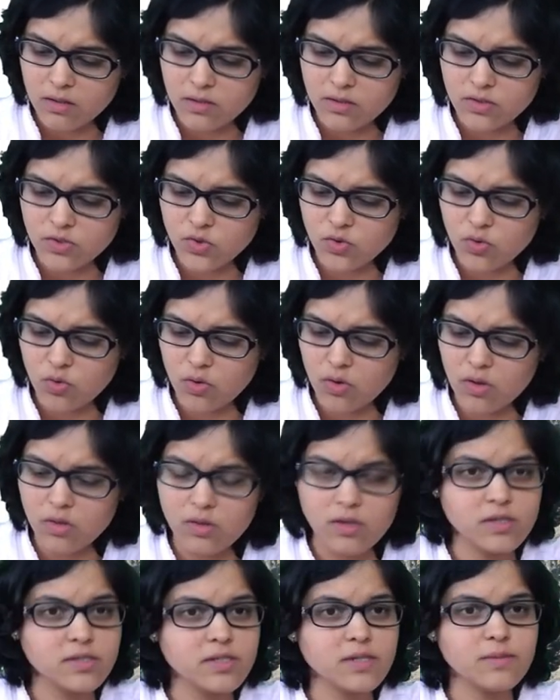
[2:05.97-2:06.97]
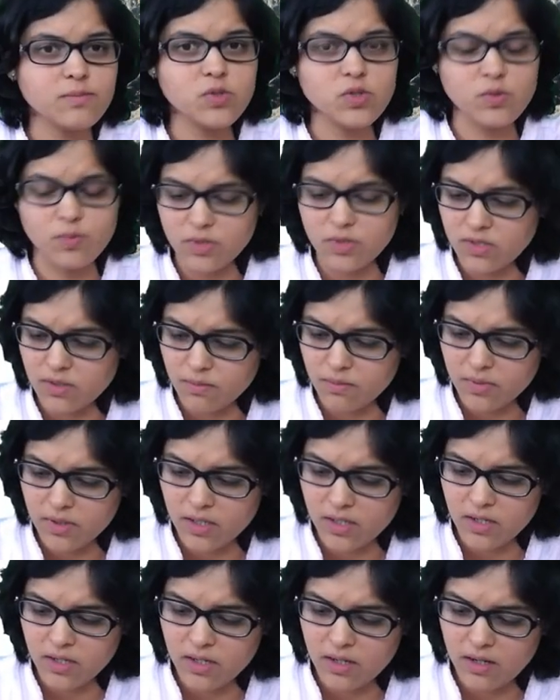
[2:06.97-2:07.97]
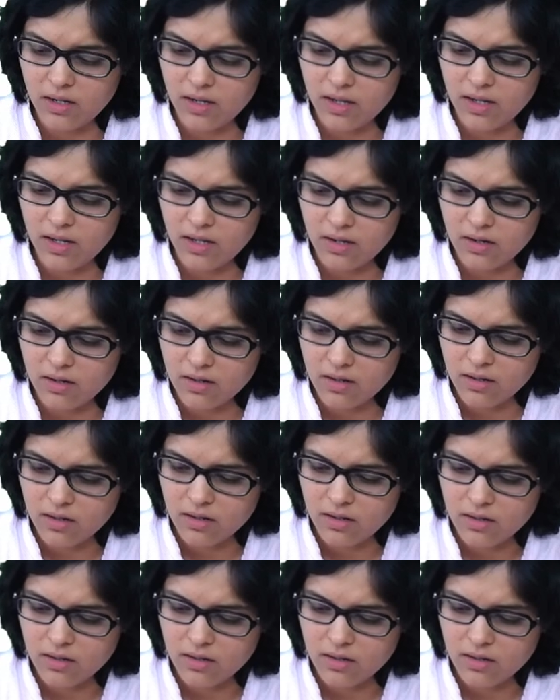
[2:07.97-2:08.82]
जस्ट होल्ड ऑन देर सीम्स टू बी सम टेक्निकल एरर